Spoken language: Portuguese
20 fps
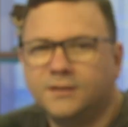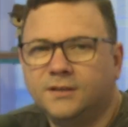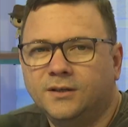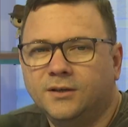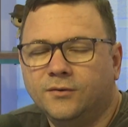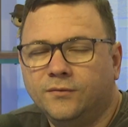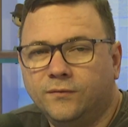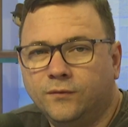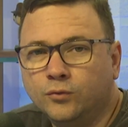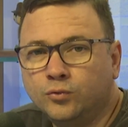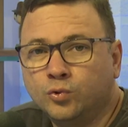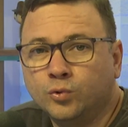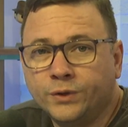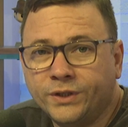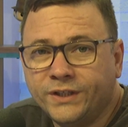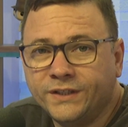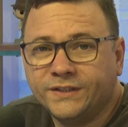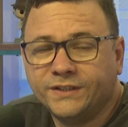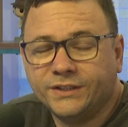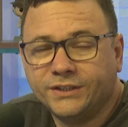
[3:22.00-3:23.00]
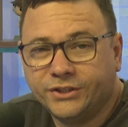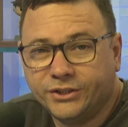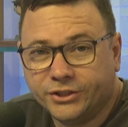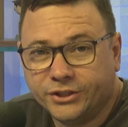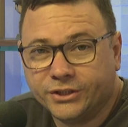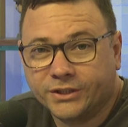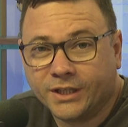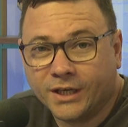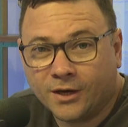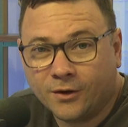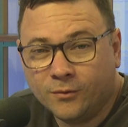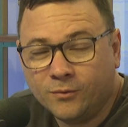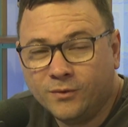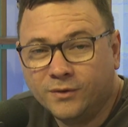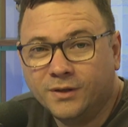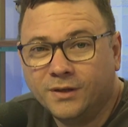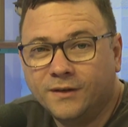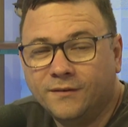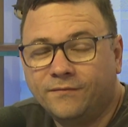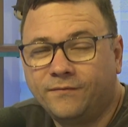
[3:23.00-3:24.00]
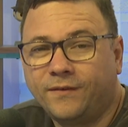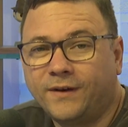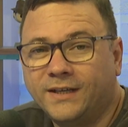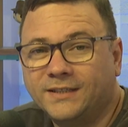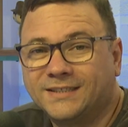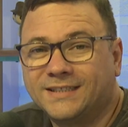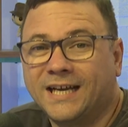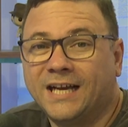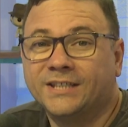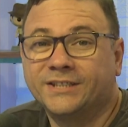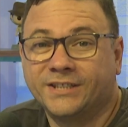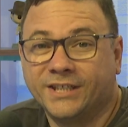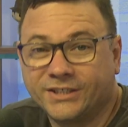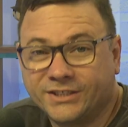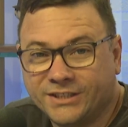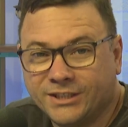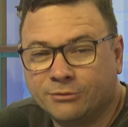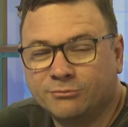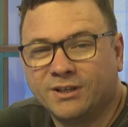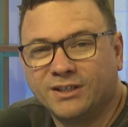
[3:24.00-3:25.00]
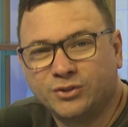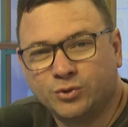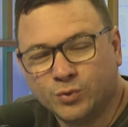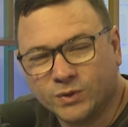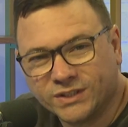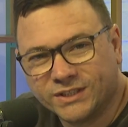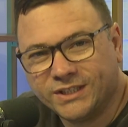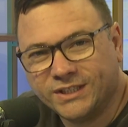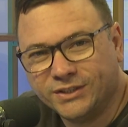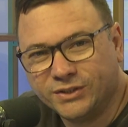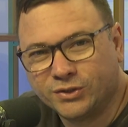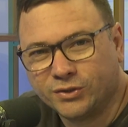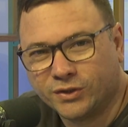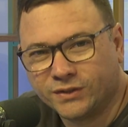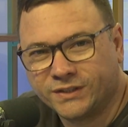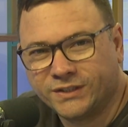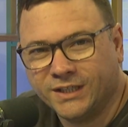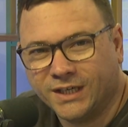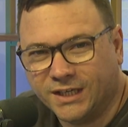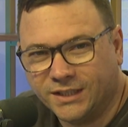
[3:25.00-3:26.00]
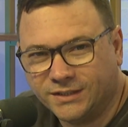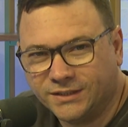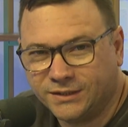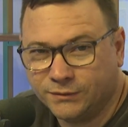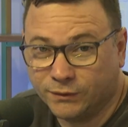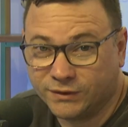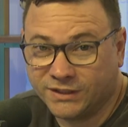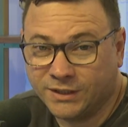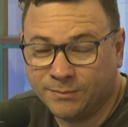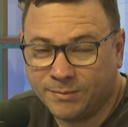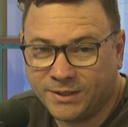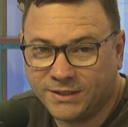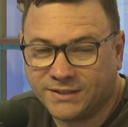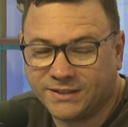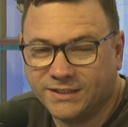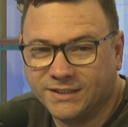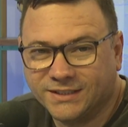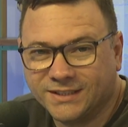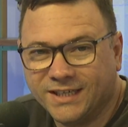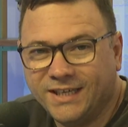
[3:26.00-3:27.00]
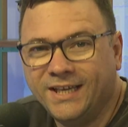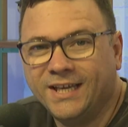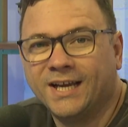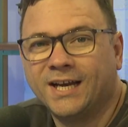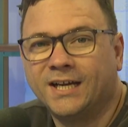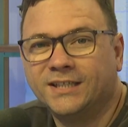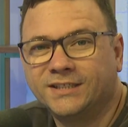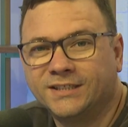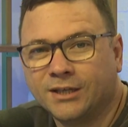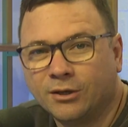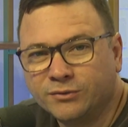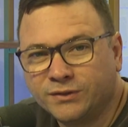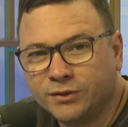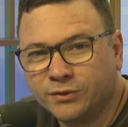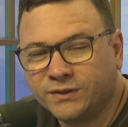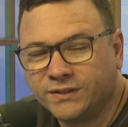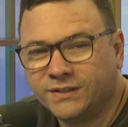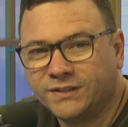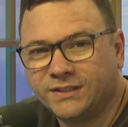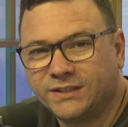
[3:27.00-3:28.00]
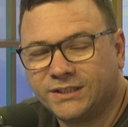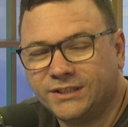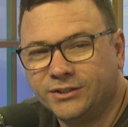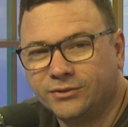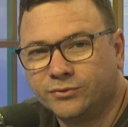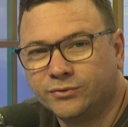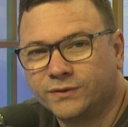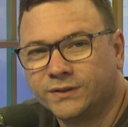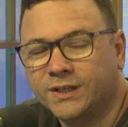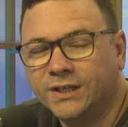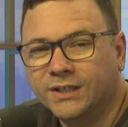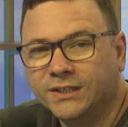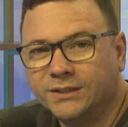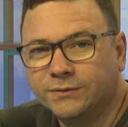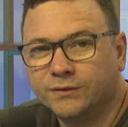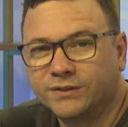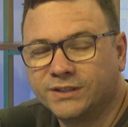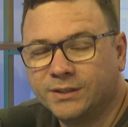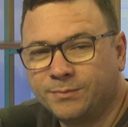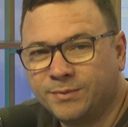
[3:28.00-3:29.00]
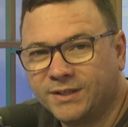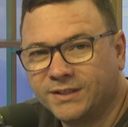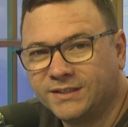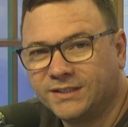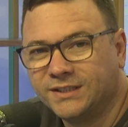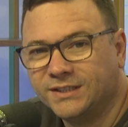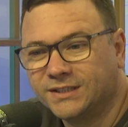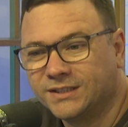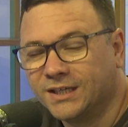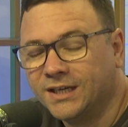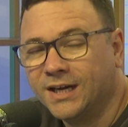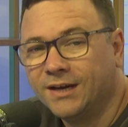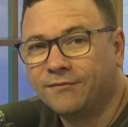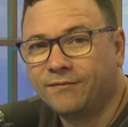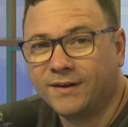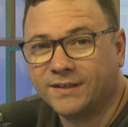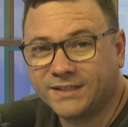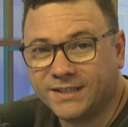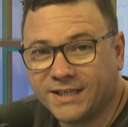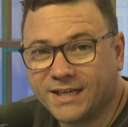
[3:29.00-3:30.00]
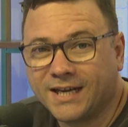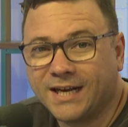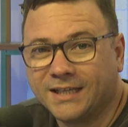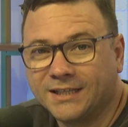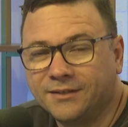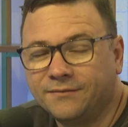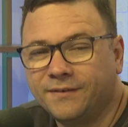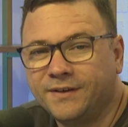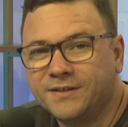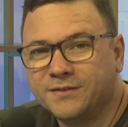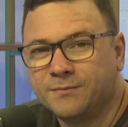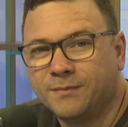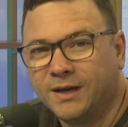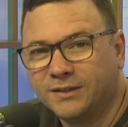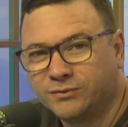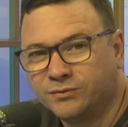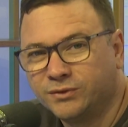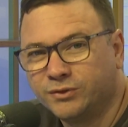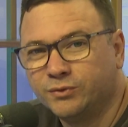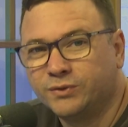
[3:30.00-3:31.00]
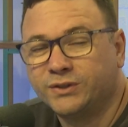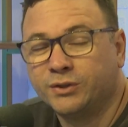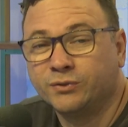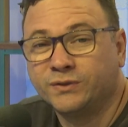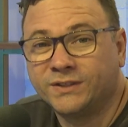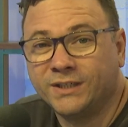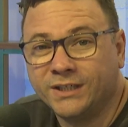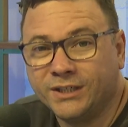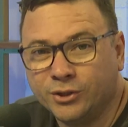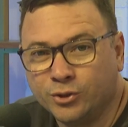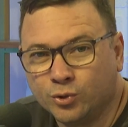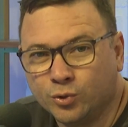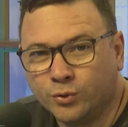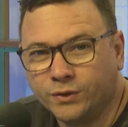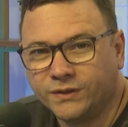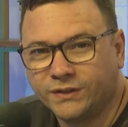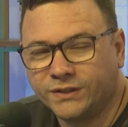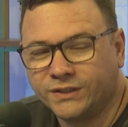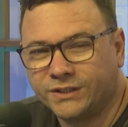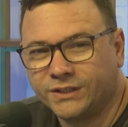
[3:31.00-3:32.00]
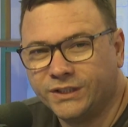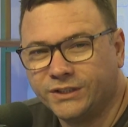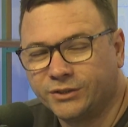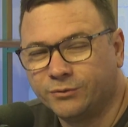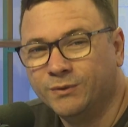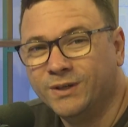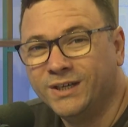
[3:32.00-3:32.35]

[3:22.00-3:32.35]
bom. Futurize Digital faz a gestão das suas redes sociais. Se você precisa engajar os seus inscritos, se você precisa fazer cada vez mais com que os seus seguidores estejam